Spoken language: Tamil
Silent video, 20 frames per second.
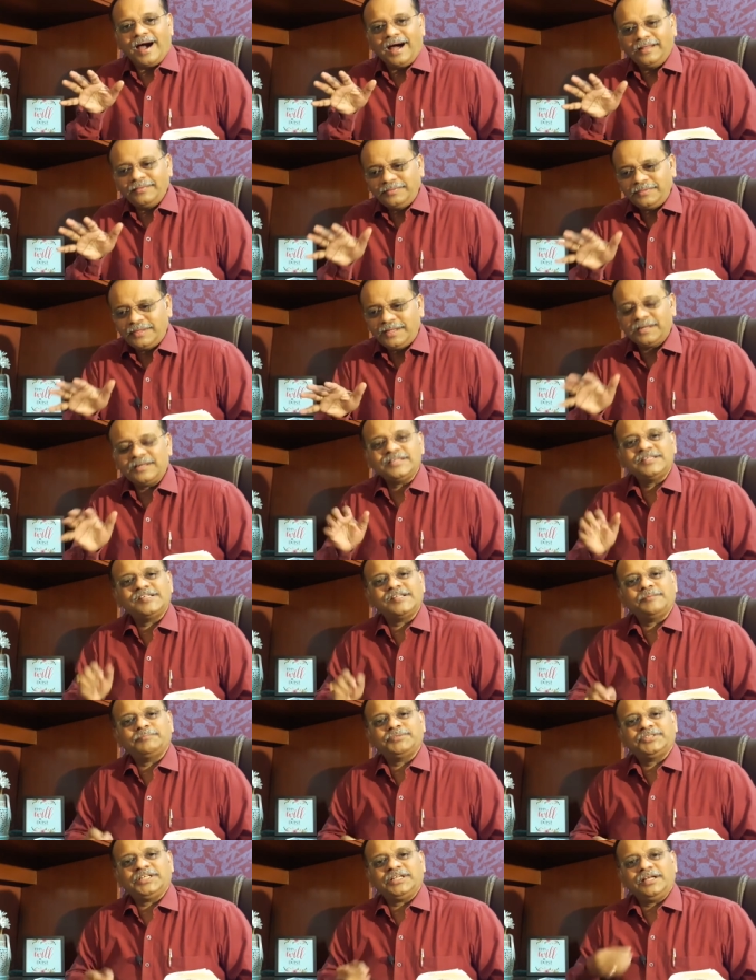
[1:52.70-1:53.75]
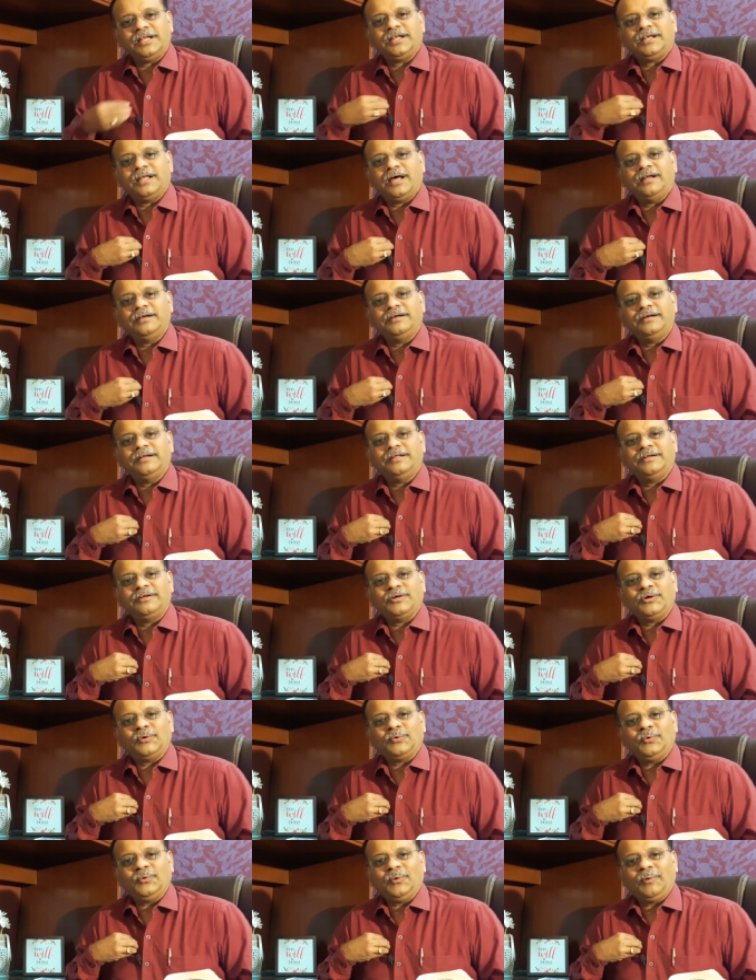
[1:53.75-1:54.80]
அந்த ரிசப்ஷனில் நான் நின்று
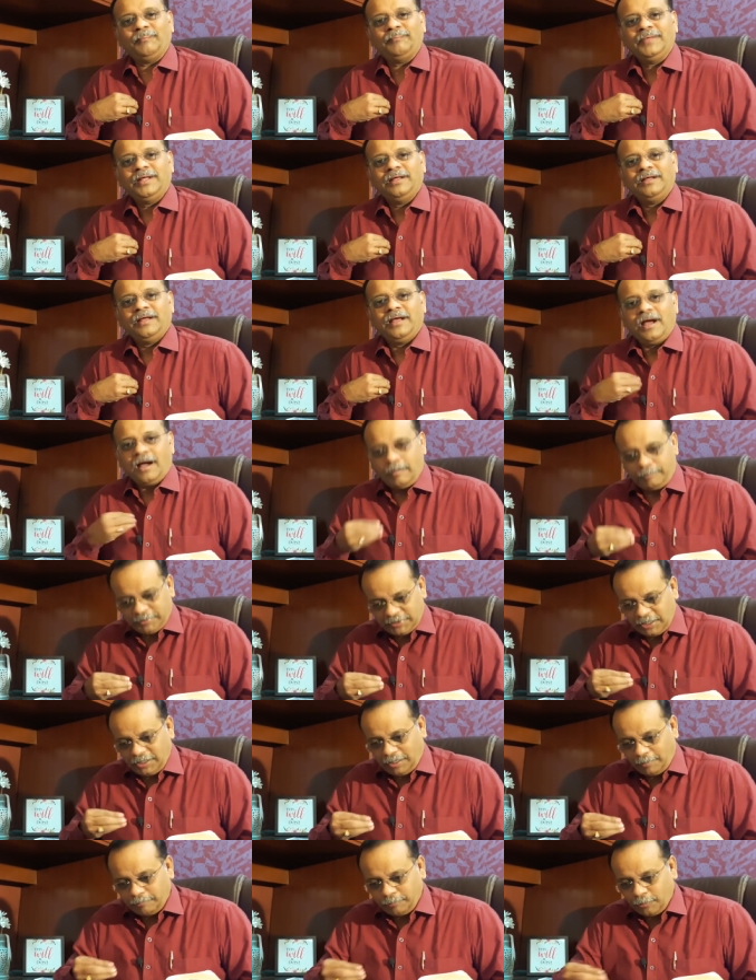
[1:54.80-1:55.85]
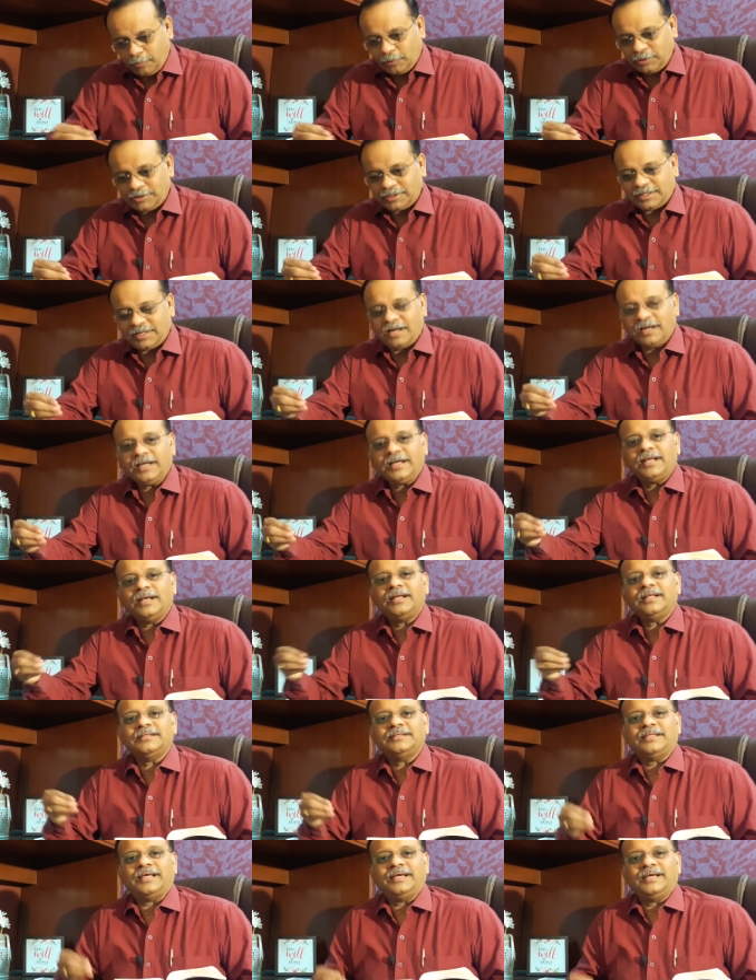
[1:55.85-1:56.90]
இருக்கக்கூடும் அப்போ தான் நான் போகிறதுக்காக
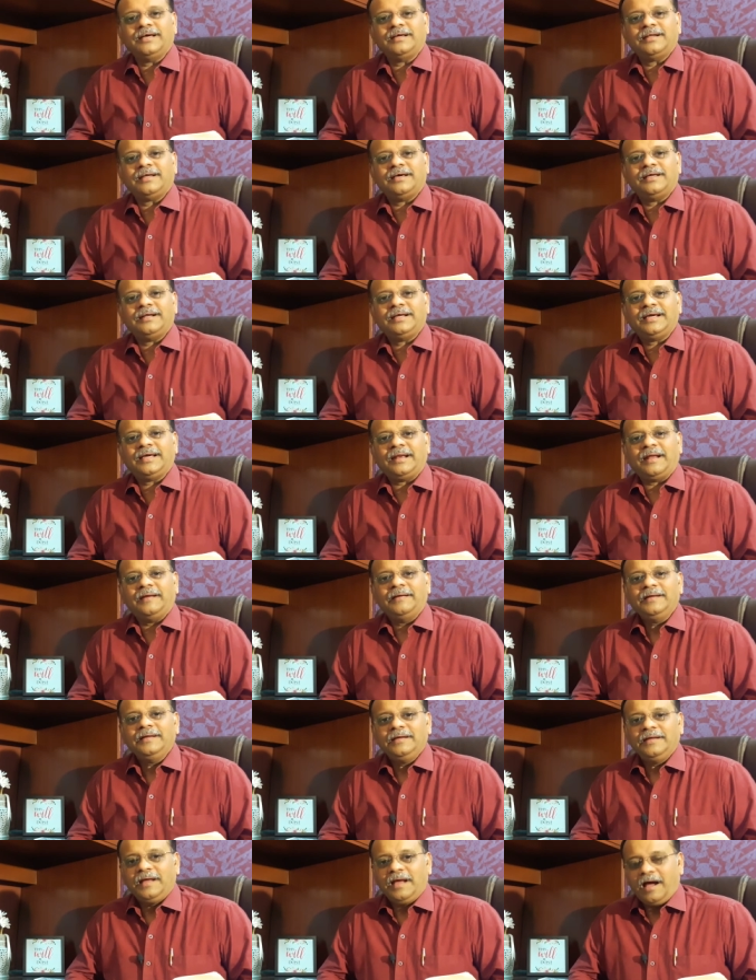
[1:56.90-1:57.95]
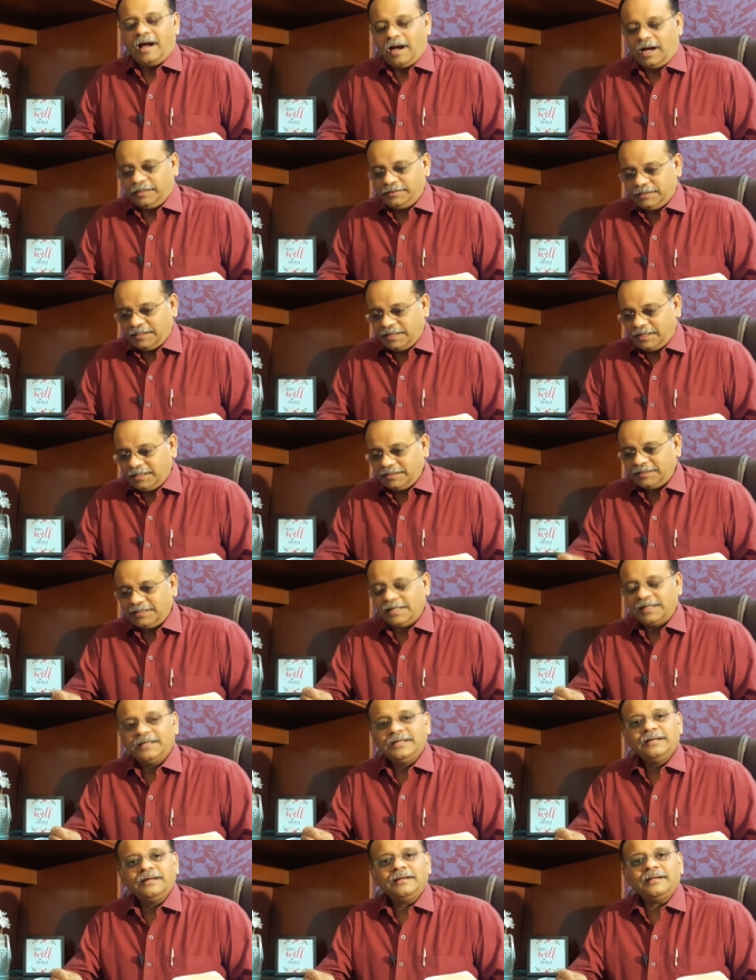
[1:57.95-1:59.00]
எல்லாம் தயாராக இருக்கிறேன் அந்த இடத்துல
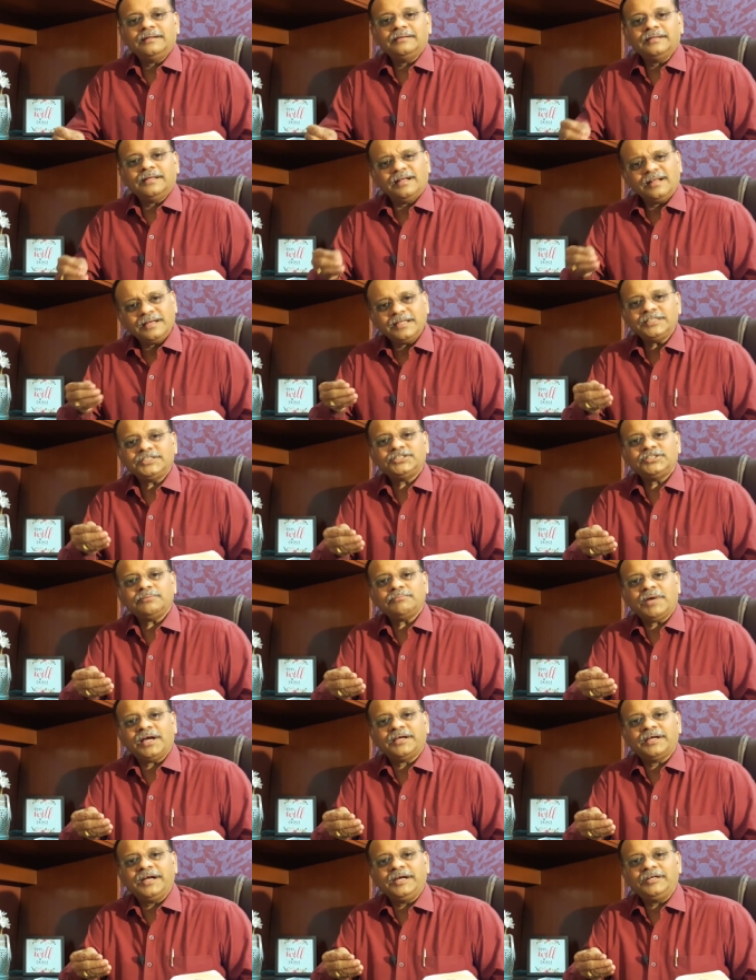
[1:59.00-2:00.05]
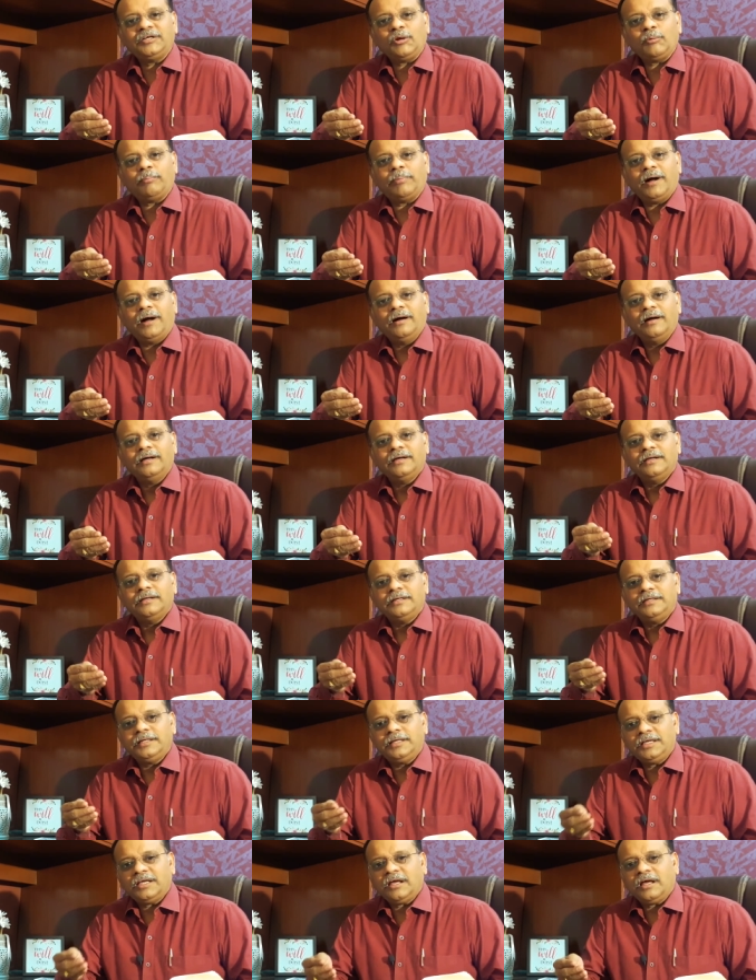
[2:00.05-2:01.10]
நின்று இருந்தேன்னா நிச்சயமாக கேட்டிருப்பான்
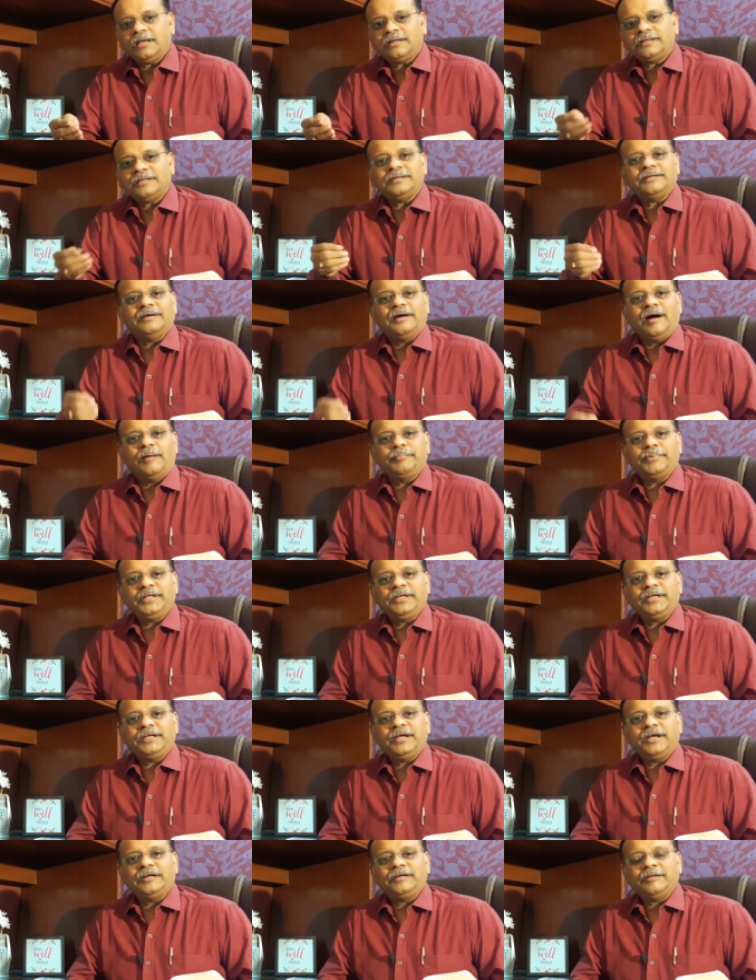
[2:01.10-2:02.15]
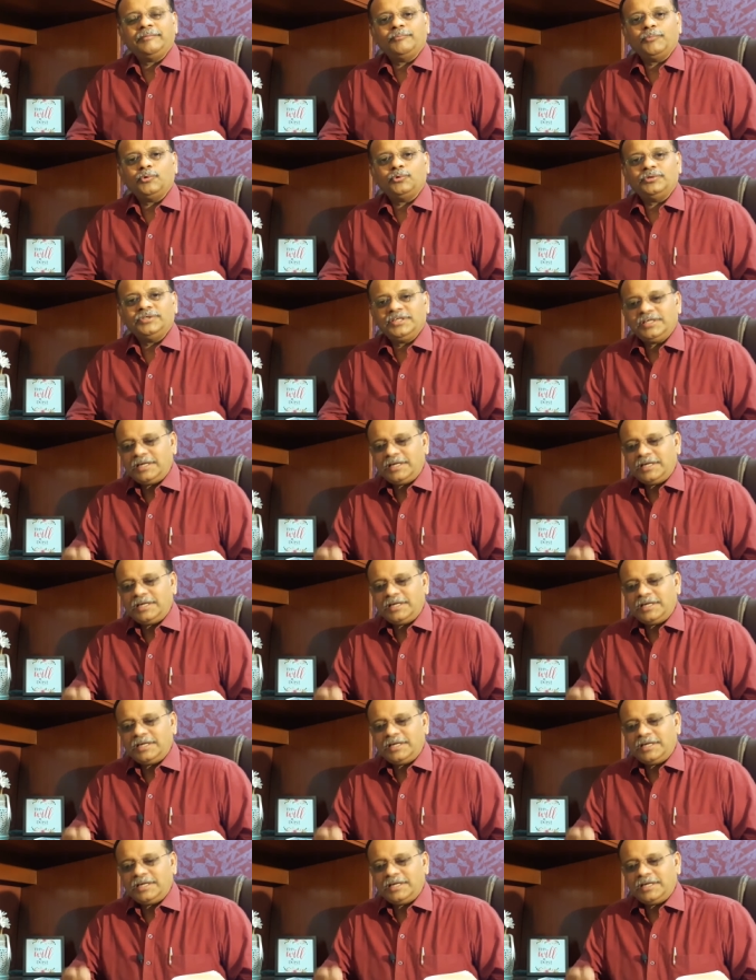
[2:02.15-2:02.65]
நீ யாரு அப்படின்னு கேட்டும்போது